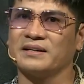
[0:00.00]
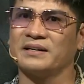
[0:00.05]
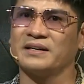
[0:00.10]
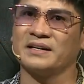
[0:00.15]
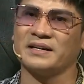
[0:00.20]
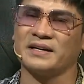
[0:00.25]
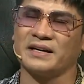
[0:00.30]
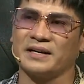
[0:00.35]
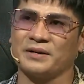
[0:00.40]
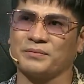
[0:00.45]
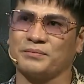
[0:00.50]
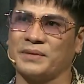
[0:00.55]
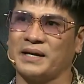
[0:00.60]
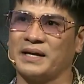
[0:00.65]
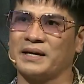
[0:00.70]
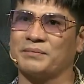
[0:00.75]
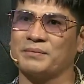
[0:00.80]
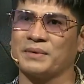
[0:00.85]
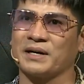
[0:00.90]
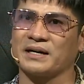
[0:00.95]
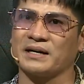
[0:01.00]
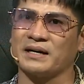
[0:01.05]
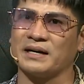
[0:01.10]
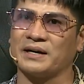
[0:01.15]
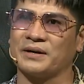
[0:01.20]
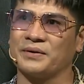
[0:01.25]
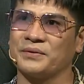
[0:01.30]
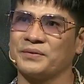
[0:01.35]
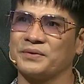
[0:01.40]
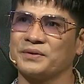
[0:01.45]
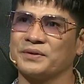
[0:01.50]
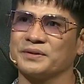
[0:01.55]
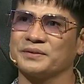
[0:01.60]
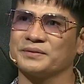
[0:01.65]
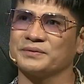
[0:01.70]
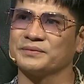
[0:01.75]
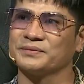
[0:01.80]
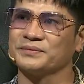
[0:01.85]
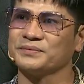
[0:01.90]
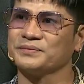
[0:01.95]
cái hình ảnh mẹ mặc áo
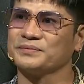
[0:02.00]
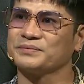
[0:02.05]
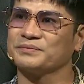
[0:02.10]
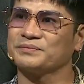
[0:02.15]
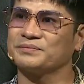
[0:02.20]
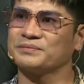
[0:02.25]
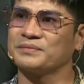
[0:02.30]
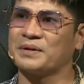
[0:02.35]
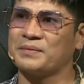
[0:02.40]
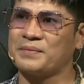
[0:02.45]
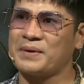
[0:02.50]
ờ, bà